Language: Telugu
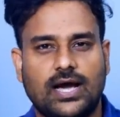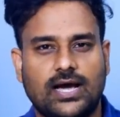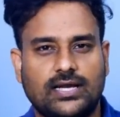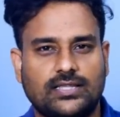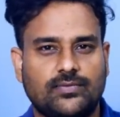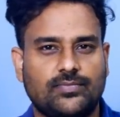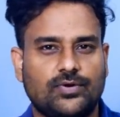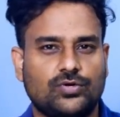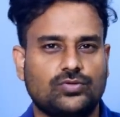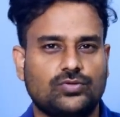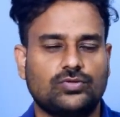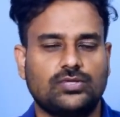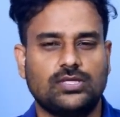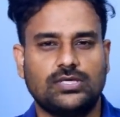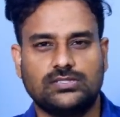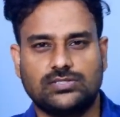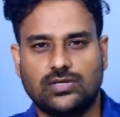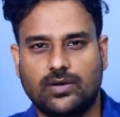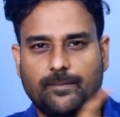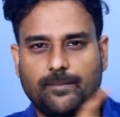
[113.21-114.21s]
అర్థమవుతుంది
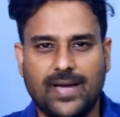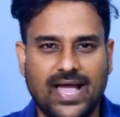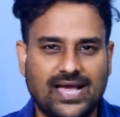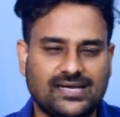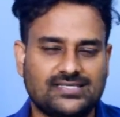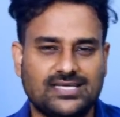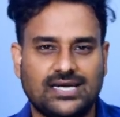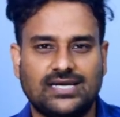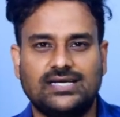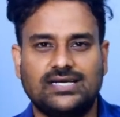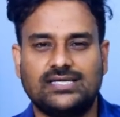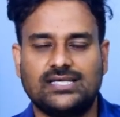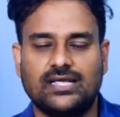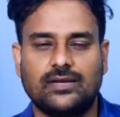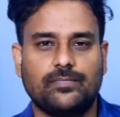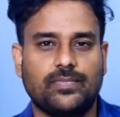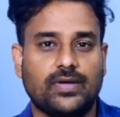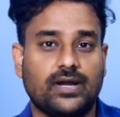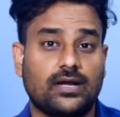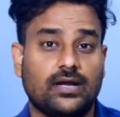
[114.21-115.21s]
సో బ్యాక్ సైడ్
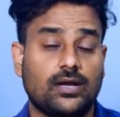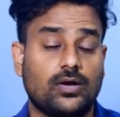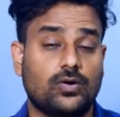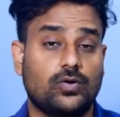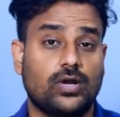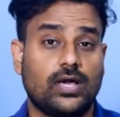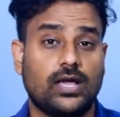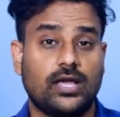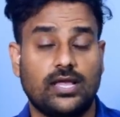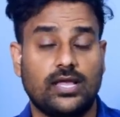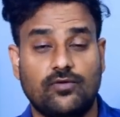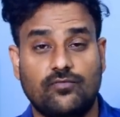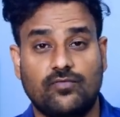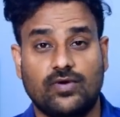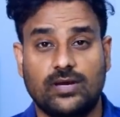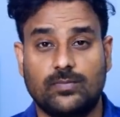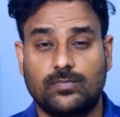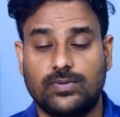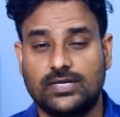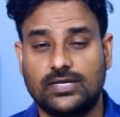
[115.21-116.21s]
డిజైన్ పరంగా కూడా ఈ
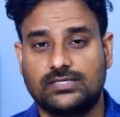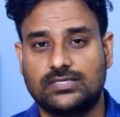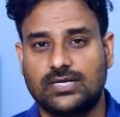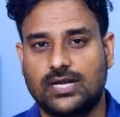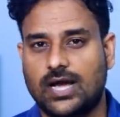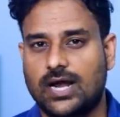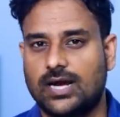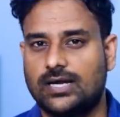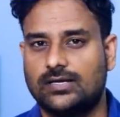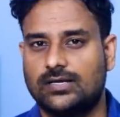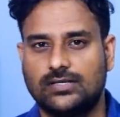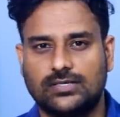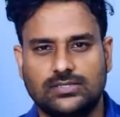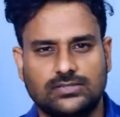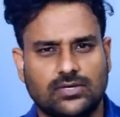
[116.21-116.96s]
వన్ ప్లస్ నాట్